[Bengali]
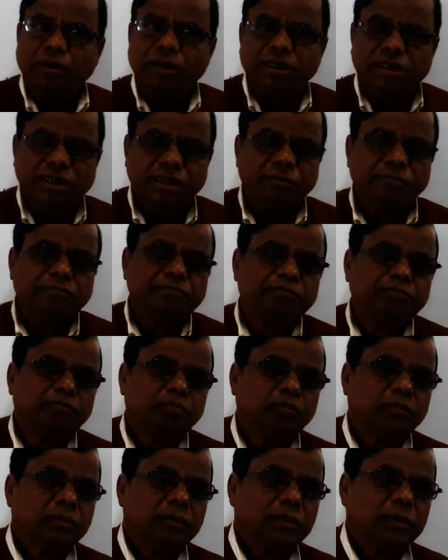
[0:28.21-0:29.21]
হয়েছে
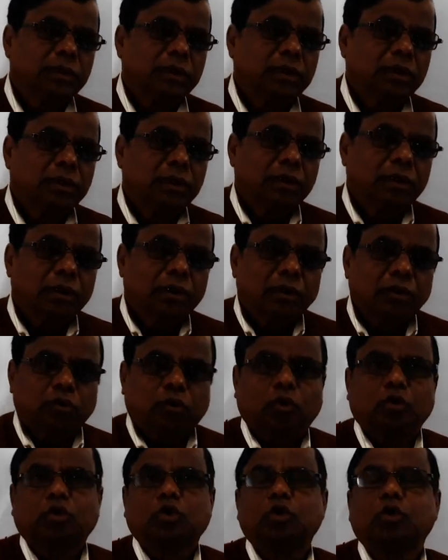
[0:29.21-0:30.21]

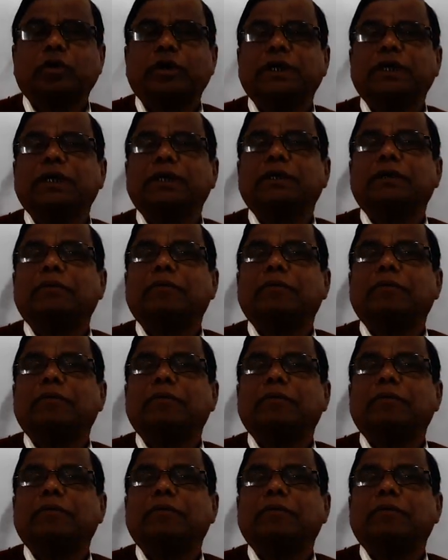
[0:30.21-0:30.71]
তৎসঙ্গে